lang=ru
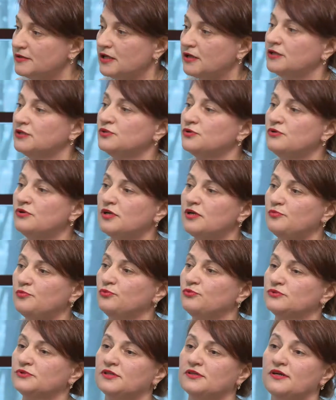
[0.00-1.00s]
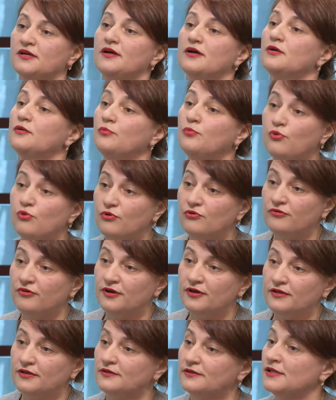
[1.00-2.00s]
на контрольных пунктах
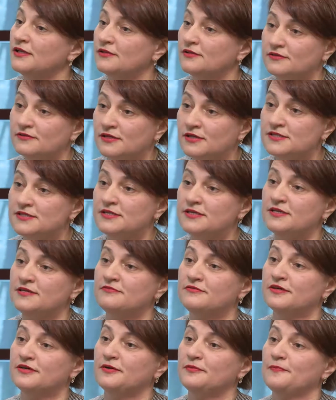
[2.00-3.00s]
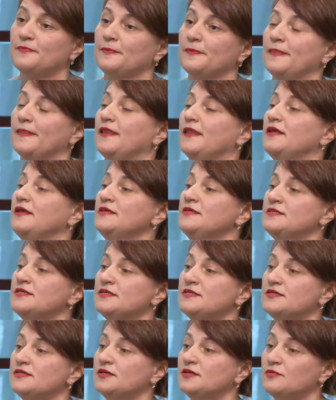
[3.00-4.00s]
буквы на, на деревьях. Из
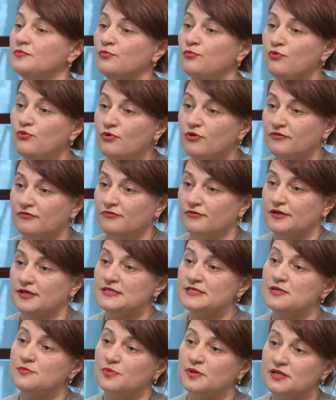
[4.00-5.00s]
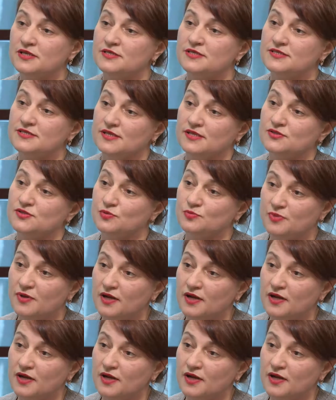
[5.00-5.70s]
этих букв, если пройти дистанцию